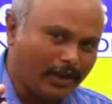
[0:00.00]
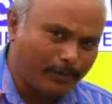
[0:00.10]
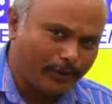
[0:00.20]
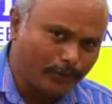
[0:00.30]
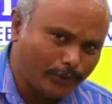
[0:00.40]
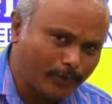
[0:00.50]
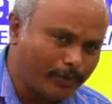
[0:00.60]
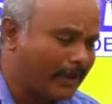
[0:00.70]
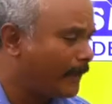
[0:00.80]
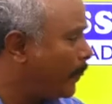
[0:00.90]
நம்ம
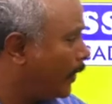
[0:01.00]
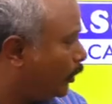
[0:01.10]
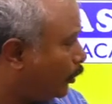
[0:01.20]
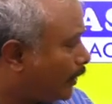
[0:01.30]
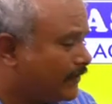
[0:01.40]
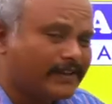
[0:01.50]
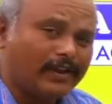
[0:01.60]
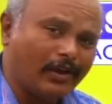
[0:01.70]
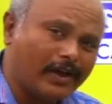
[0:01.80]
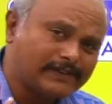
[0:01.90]
யூடியூப்பில் யூ கேன் சி
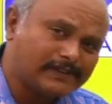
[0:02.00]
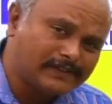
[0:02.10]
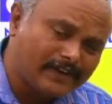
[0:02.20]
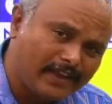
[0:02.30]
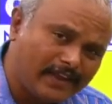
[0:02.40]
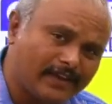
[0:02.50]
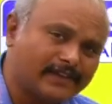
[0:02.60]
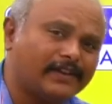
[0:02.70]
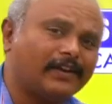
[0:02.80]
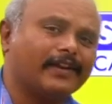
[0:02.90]
லாஸ்ட் த்ரீ
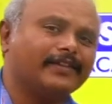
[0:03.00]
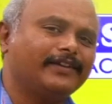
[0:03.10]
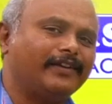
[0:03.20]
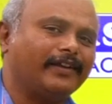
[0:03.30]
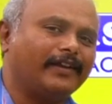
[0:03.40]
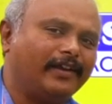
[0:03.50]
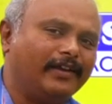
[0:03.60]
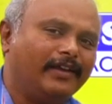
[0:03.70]
இயர்ஸாக இருக்கிற